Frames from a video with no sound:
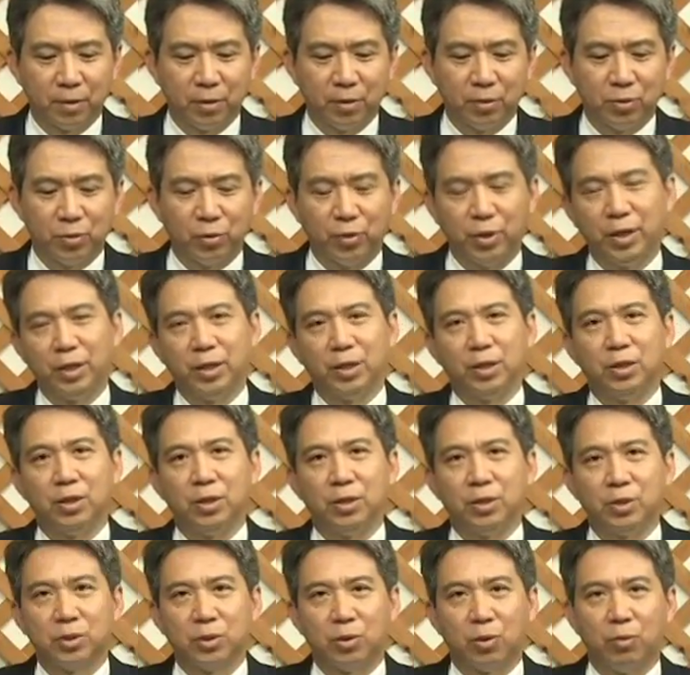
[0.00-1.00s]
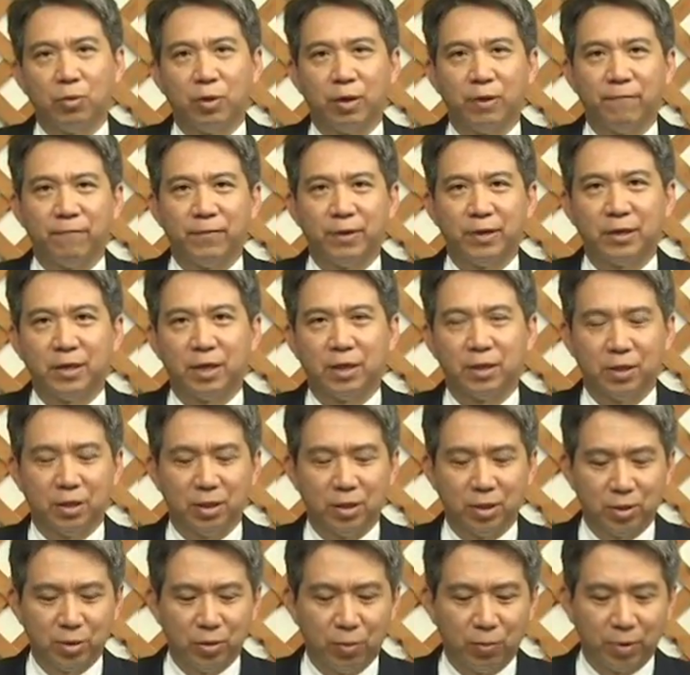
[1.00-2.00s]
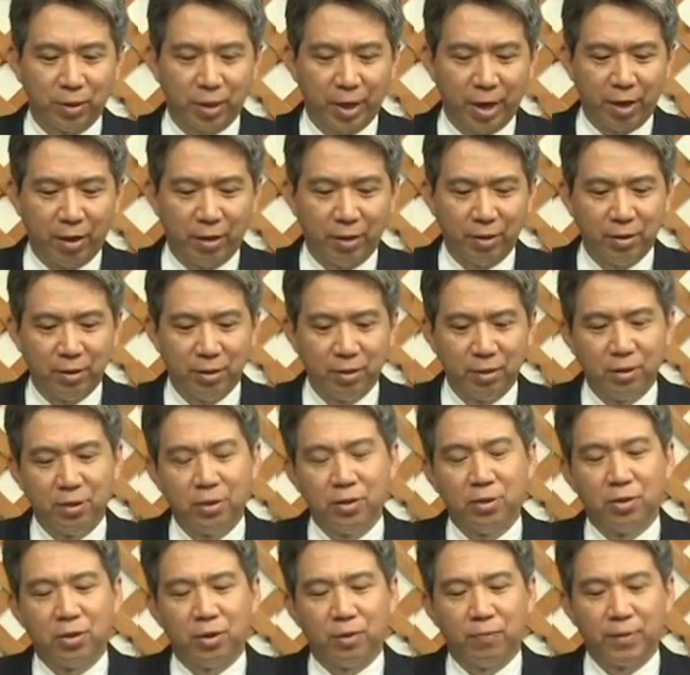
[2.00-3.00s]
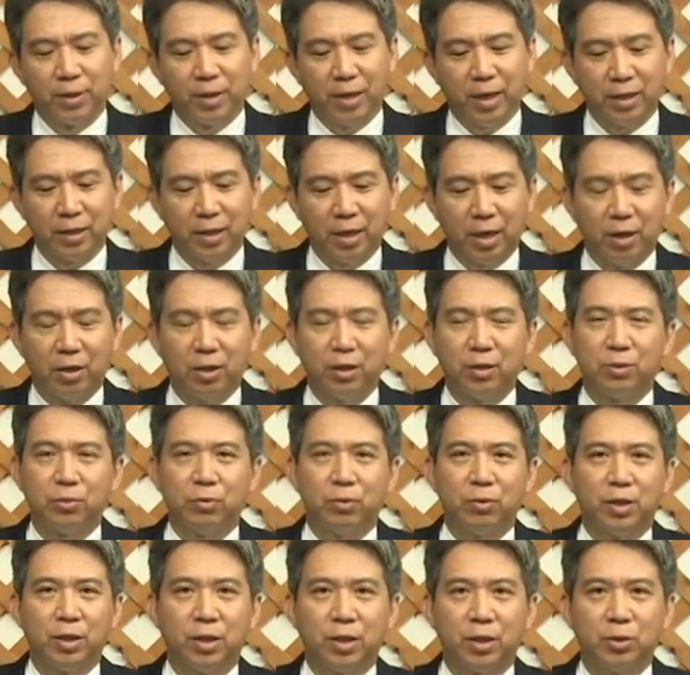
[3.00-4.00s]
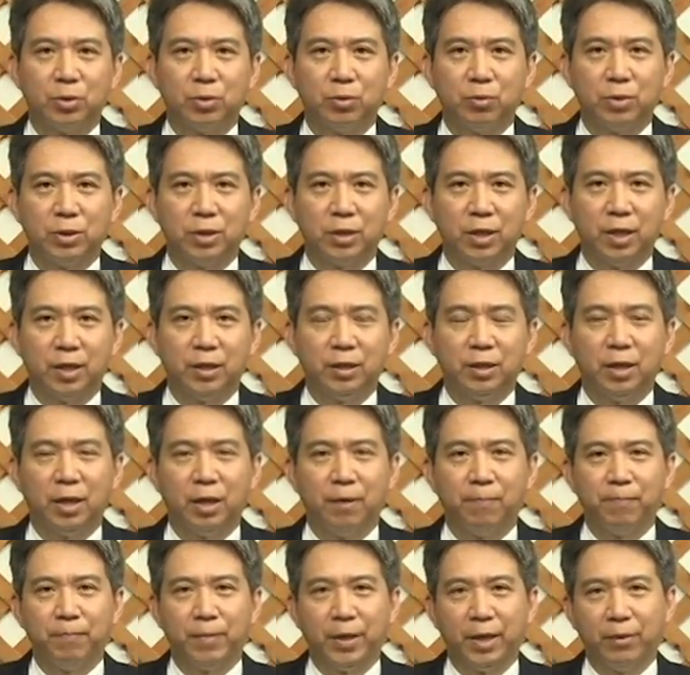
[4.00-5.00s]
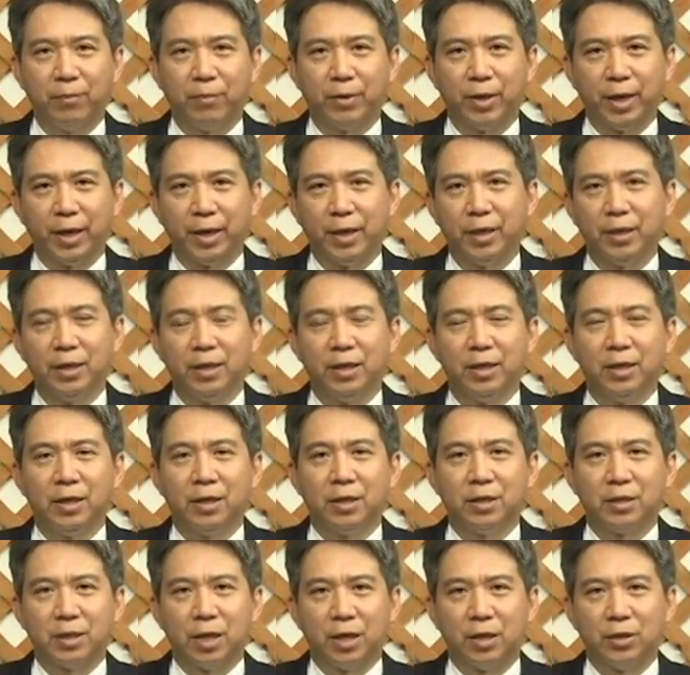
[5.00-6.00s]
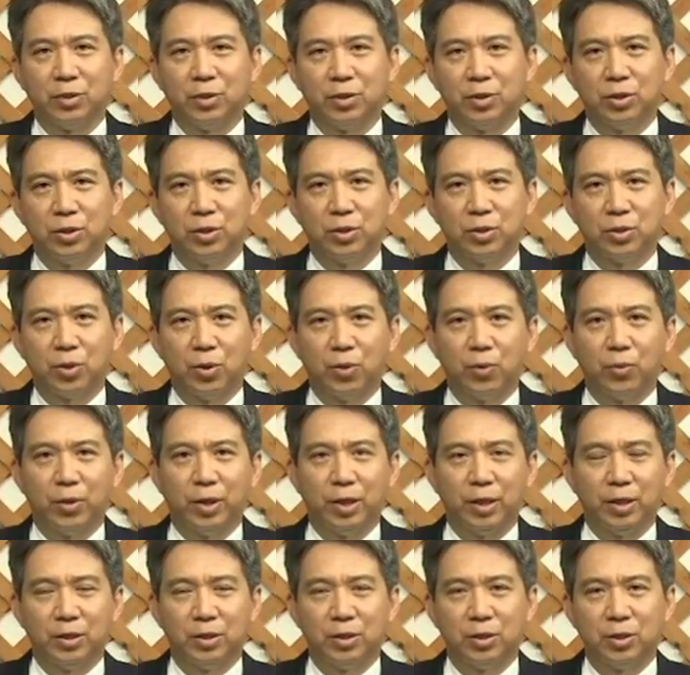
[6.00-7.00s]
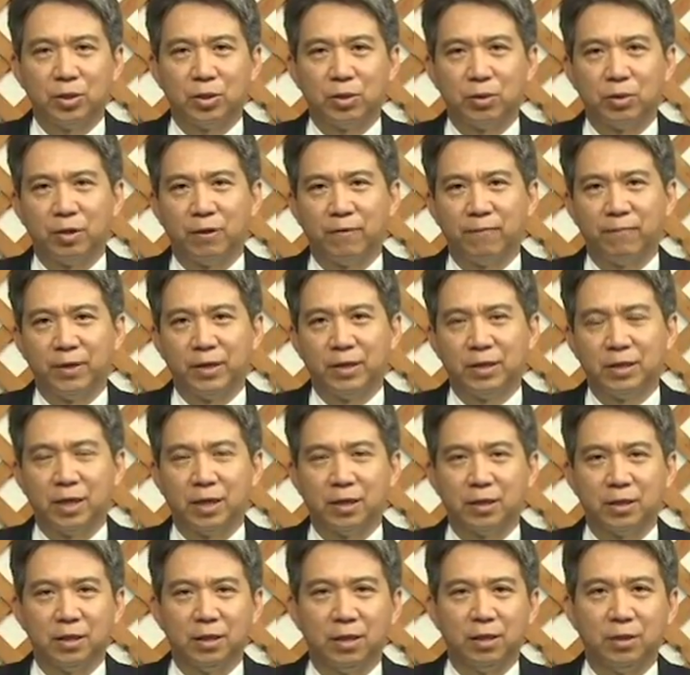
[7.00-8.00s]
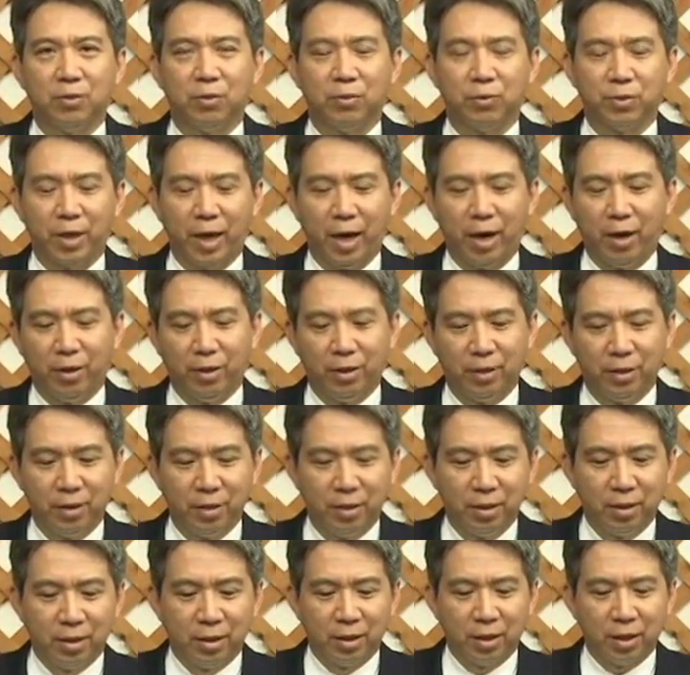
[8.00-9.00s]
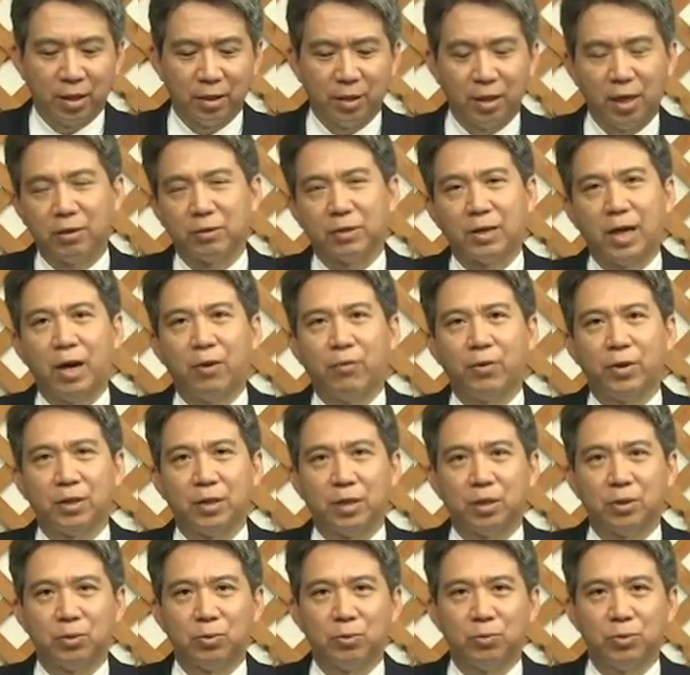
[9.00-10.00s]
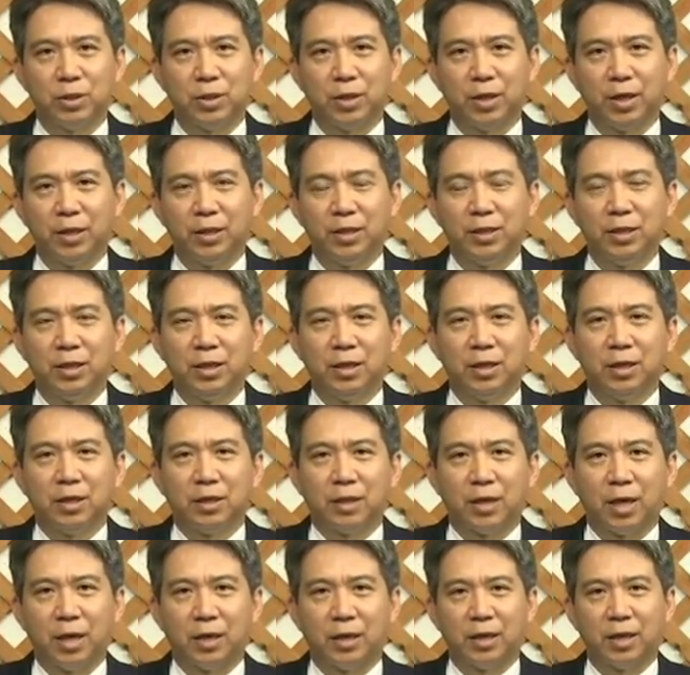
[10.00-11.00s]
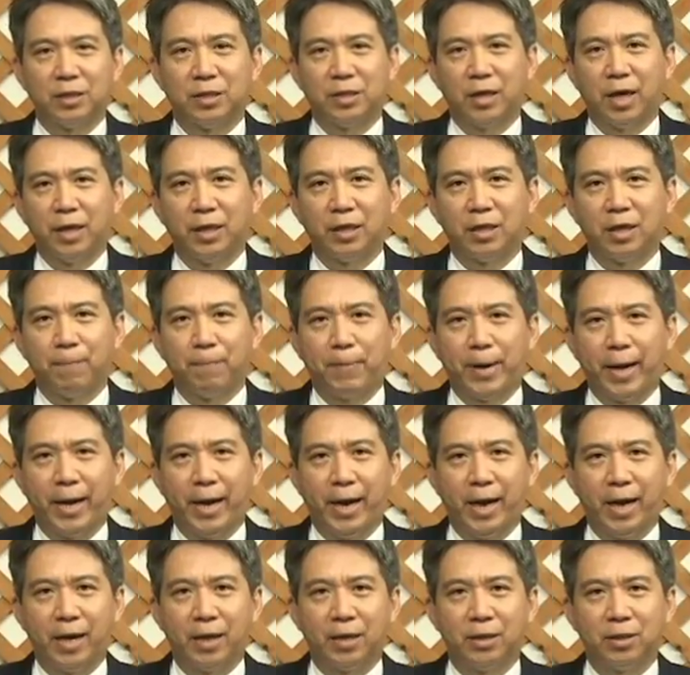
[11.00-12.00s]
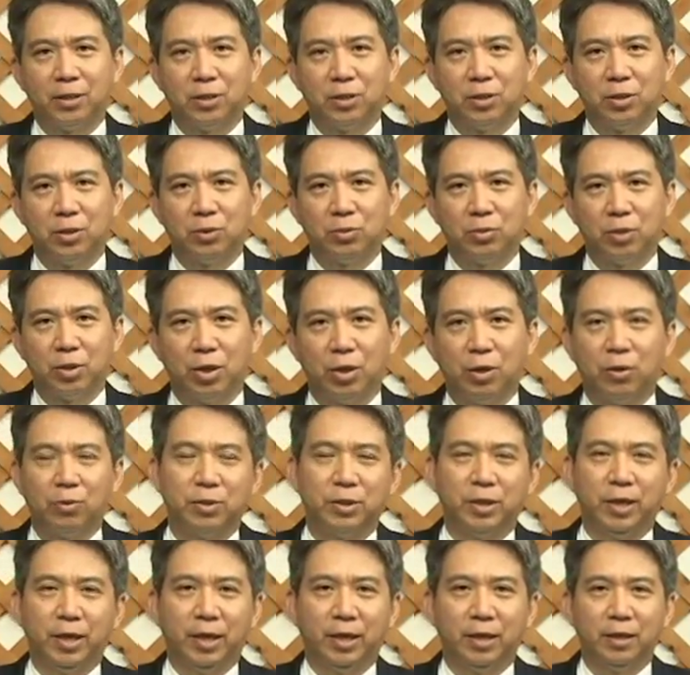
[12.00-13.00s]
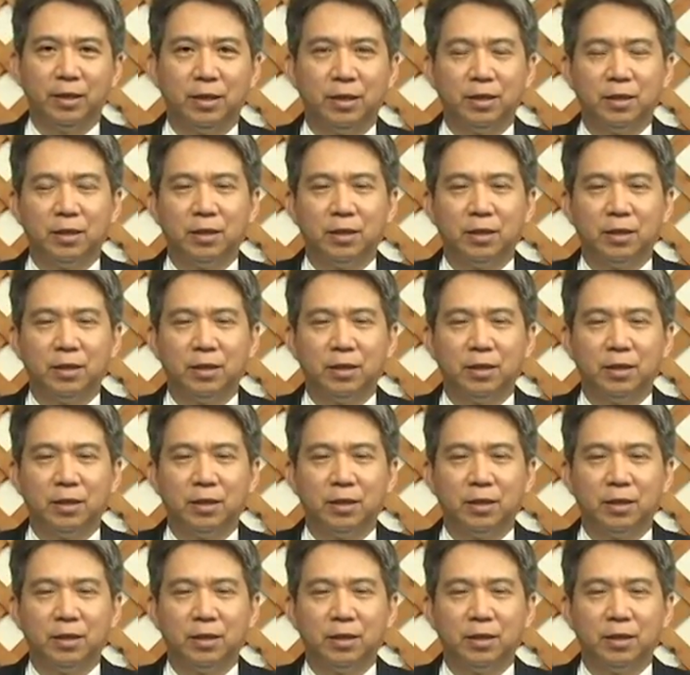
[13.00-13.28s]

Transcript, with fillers: 所以收尾非常的重要。我们看到很多人的出身很卑微，但是收尾是收得非常的荣耀。看到大卫的出身。他在家里的排行是最后的，